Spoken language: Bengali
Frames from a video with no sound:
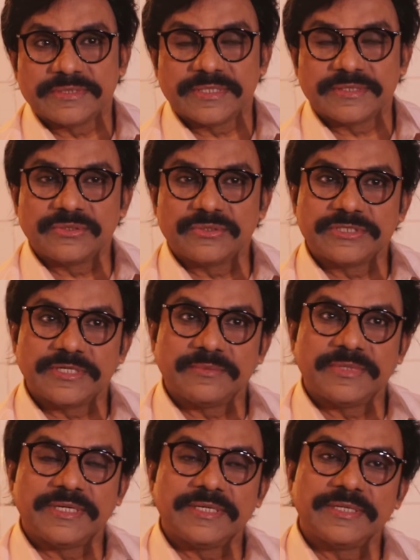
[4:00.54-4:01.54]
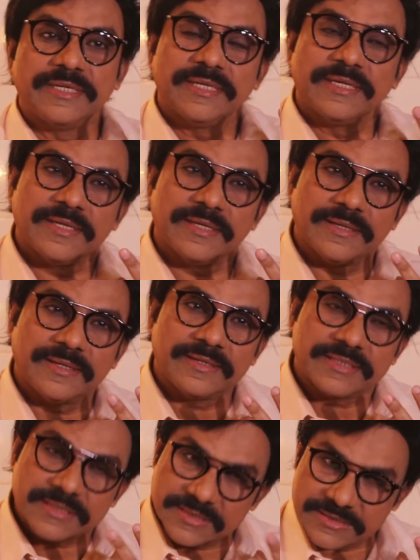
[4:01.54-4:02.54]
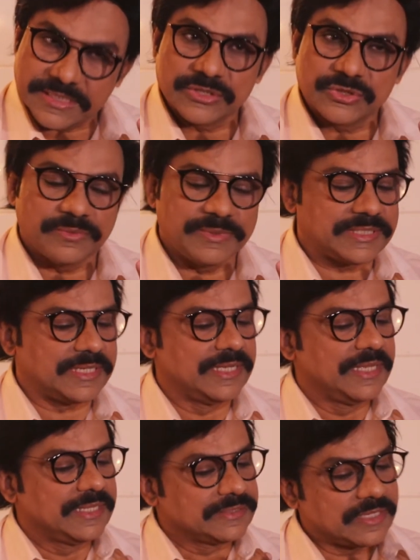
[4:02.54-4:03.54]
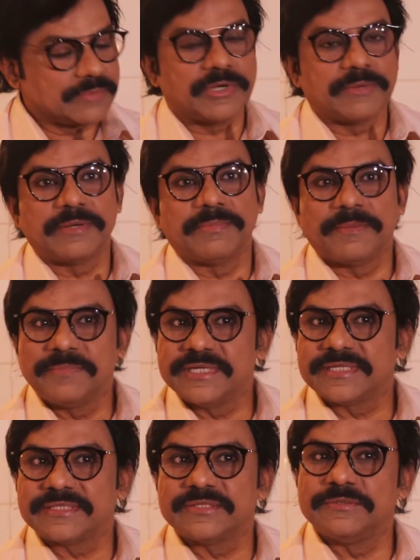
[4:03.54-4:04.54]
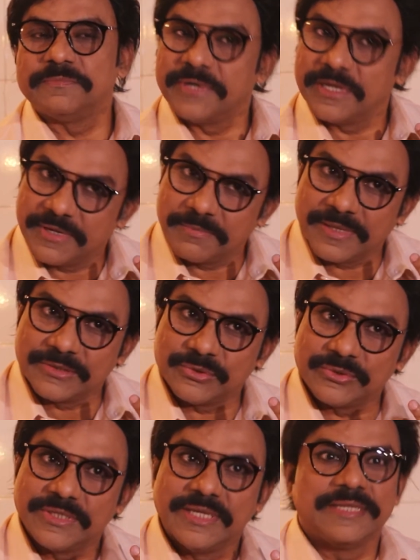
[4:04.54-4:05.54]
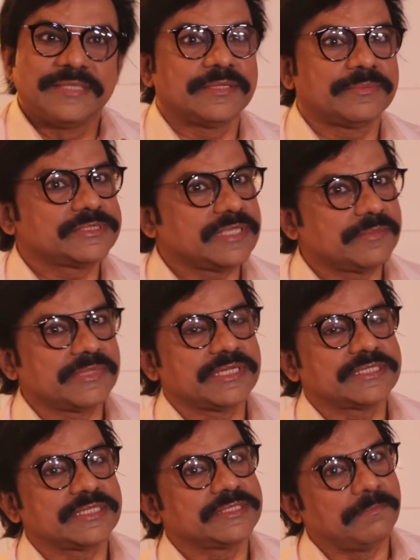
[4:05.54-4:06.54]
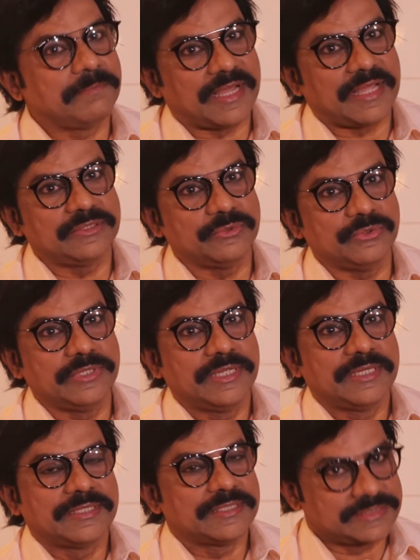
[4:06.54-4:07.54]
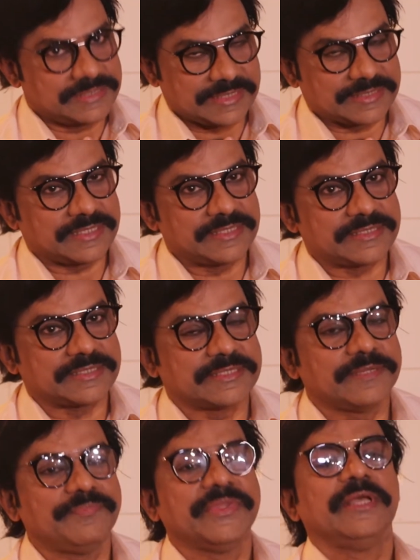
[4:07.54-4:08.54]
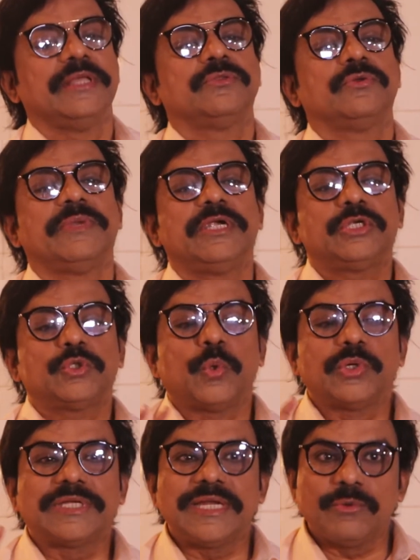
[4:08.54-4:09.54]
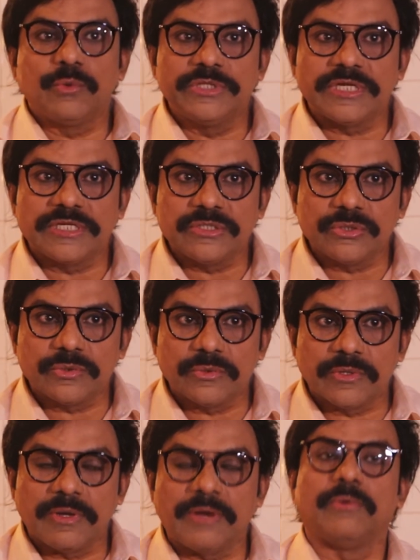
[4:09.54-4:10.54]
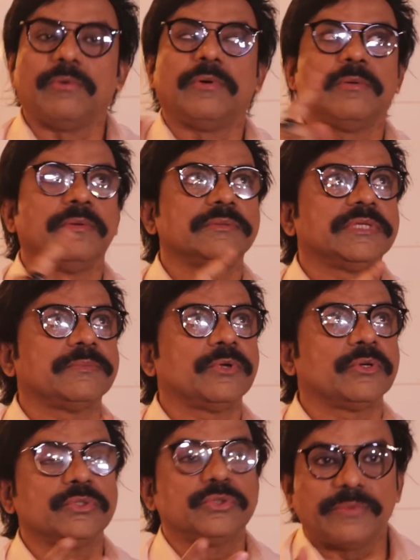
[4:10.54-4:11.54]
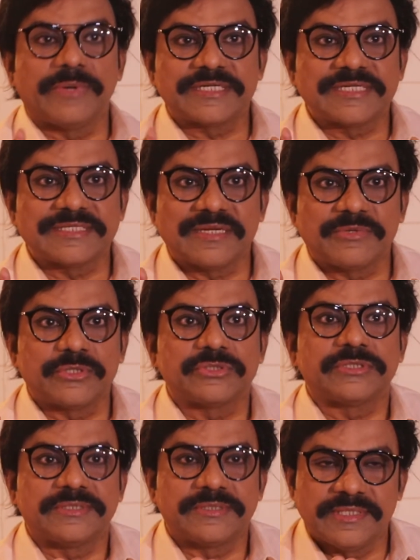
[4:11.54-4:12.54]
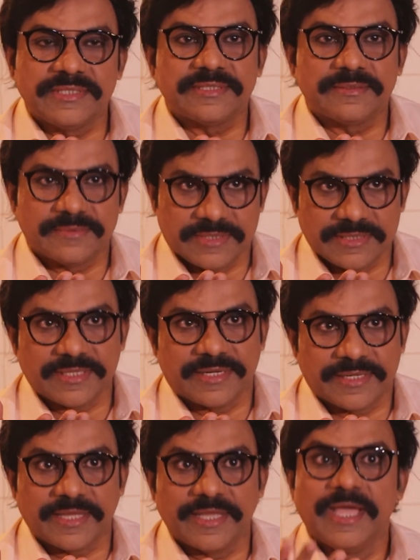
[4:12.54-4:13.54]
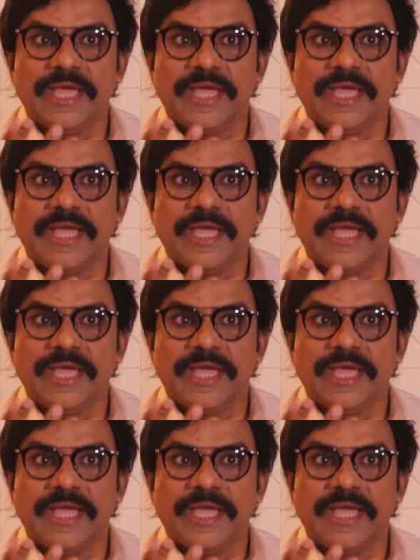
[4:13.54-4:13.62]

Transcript: সাথে হচ্ছে আমার শান ছবিটা তারপর আমার বাপির সাথে হইল প্রেমের বাঁধন তারপর সাইমানের সাথে বাহাদুর জায়দ খানের সাথে তো মানে টোটাল ওদের কিন্তু ও তারপর অনন্ত ভাইয়ের সাথে আমার হচ্ছে দিন দিনদার ডে